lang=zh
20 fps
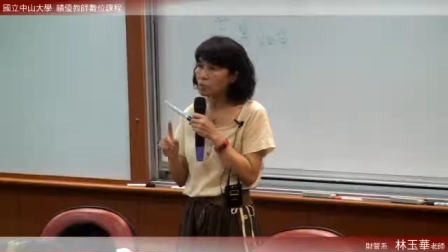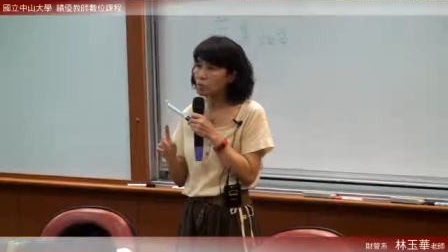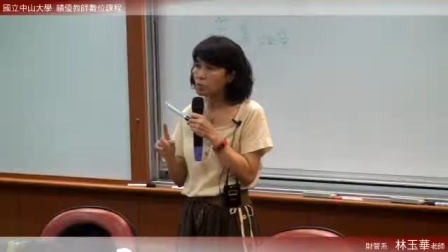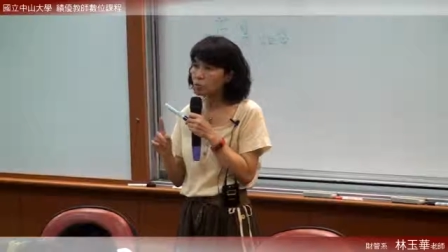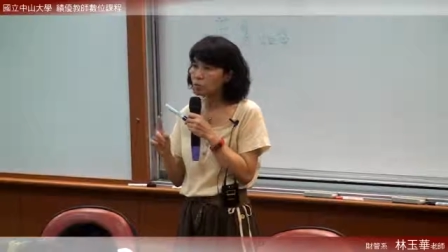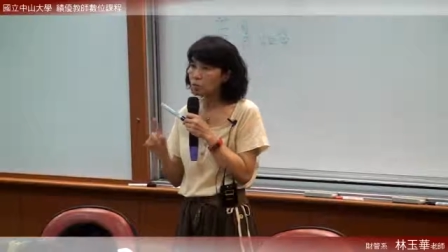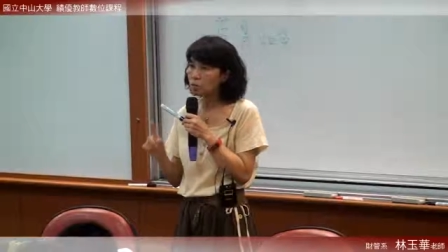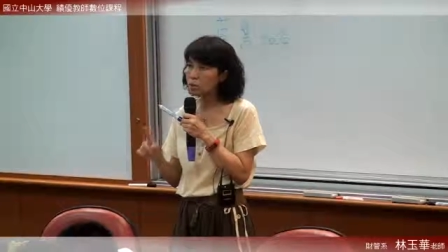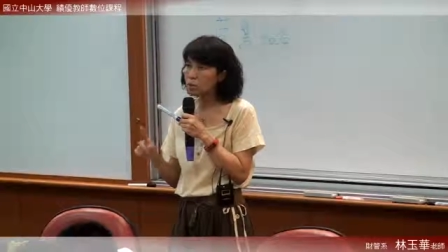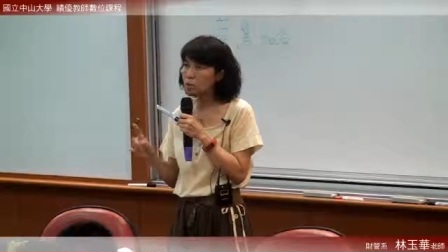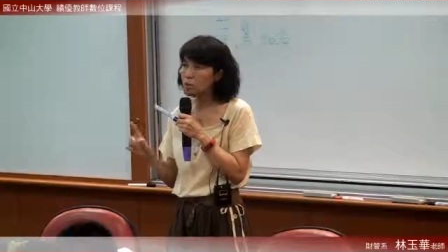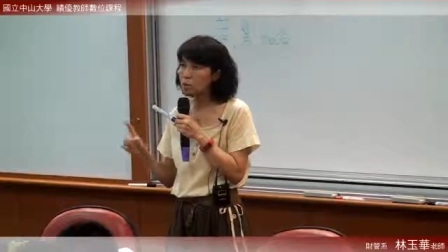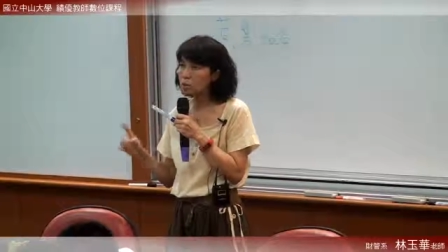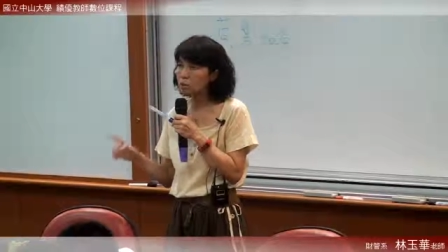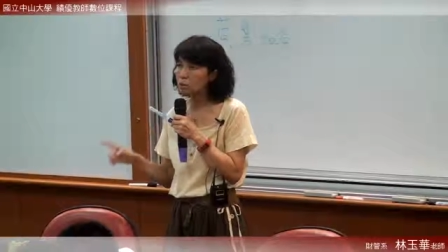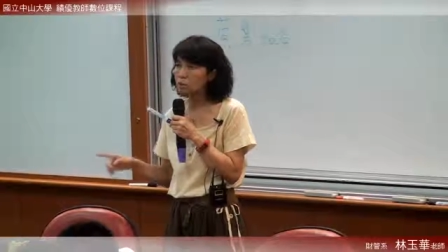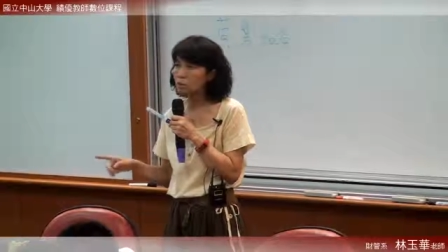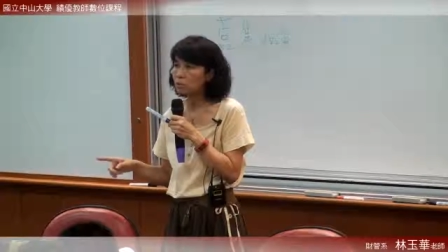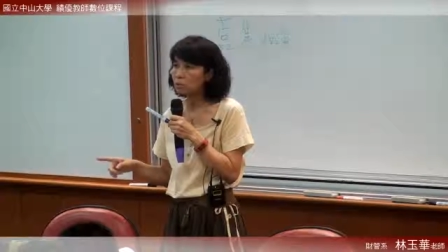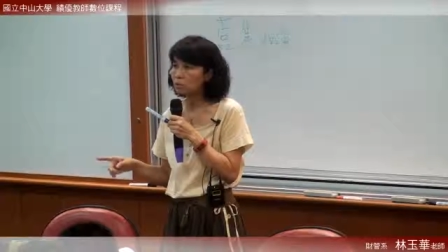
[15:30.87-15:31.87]
租金
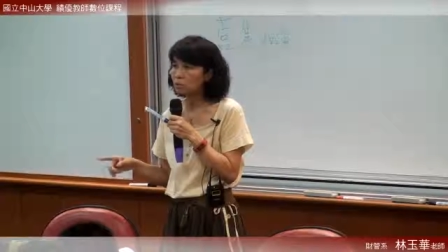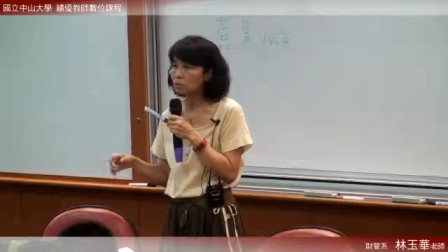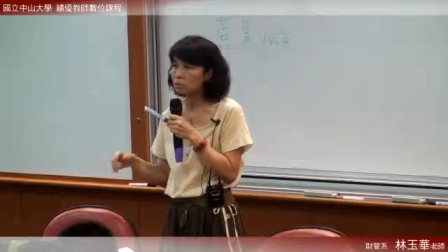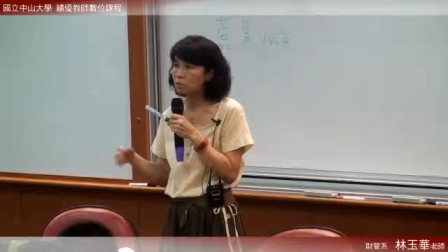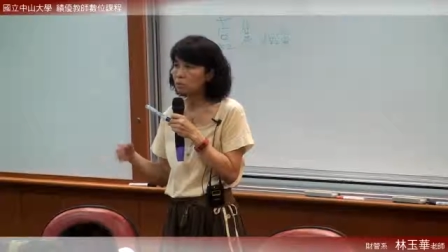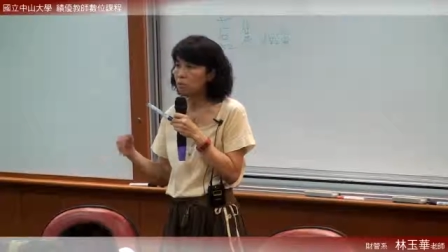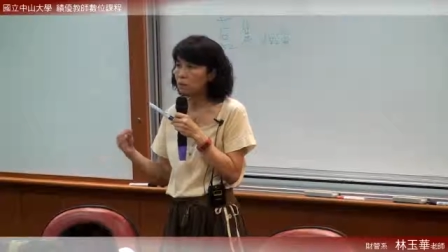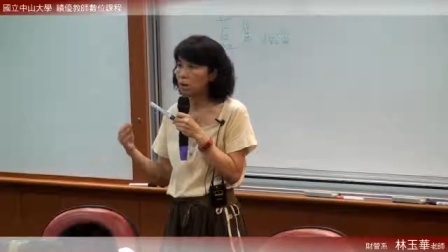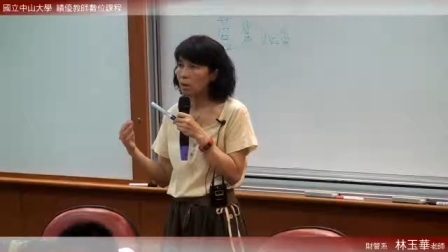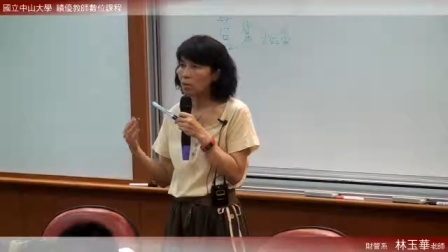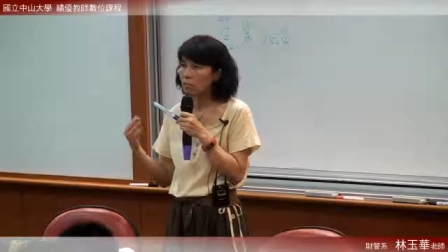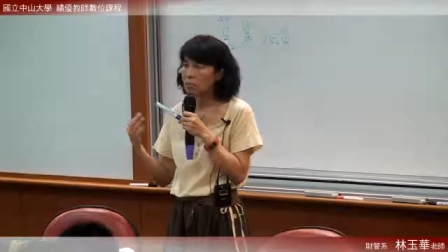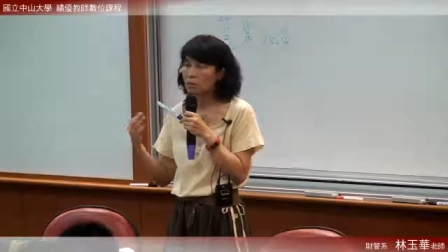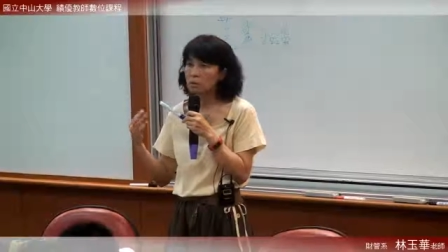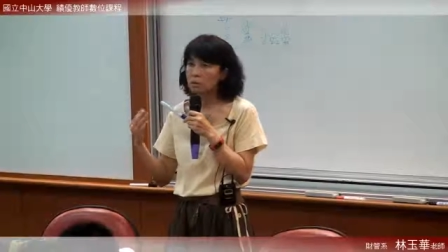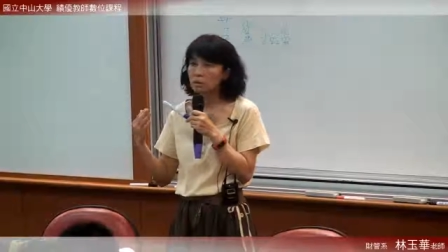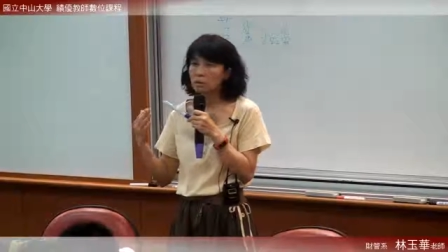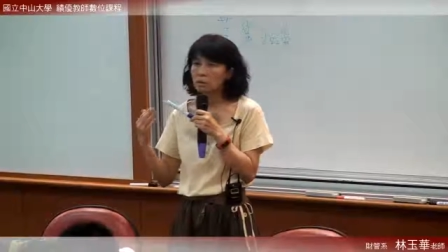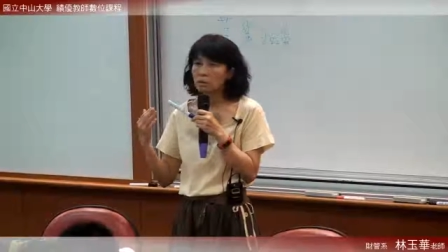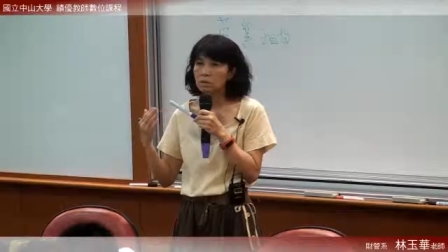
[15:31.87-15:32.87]
收入。好，
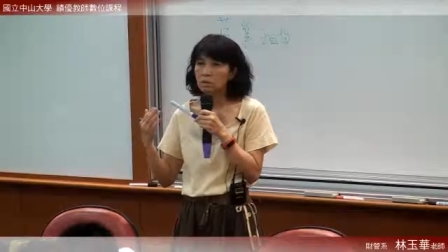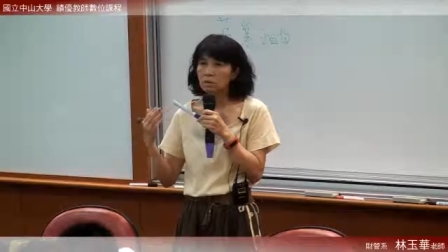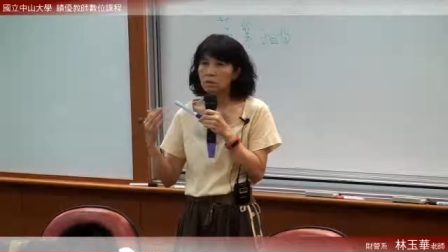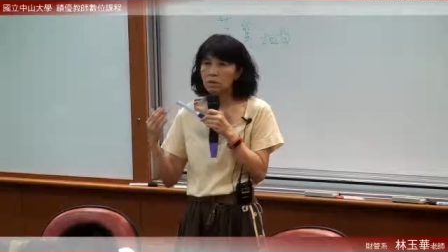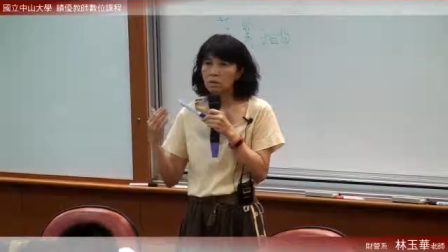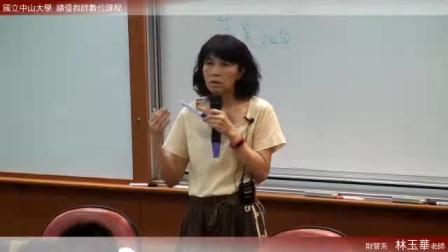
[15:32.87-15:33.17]
这是